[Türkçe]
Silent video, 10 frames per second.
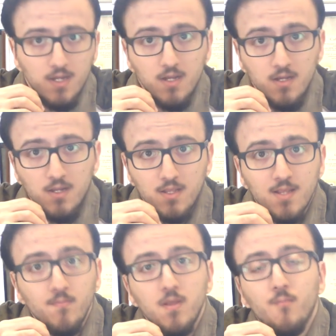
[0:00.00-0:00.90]
e,
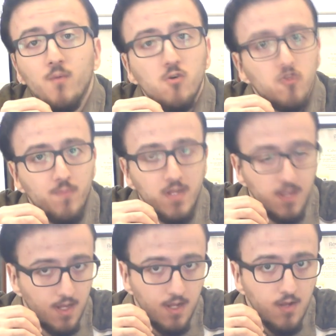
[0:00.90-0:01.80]
isimli mousepad
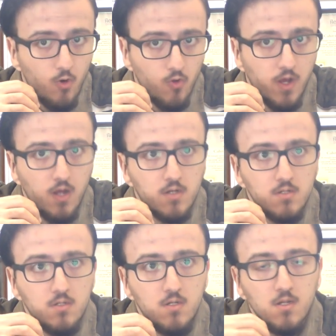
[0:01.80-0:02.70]
ile o da
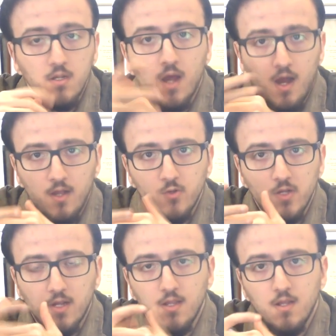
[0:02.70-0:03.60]
yine aynı
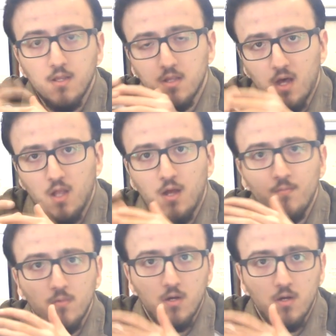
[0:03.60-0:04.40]
şekilde sağlam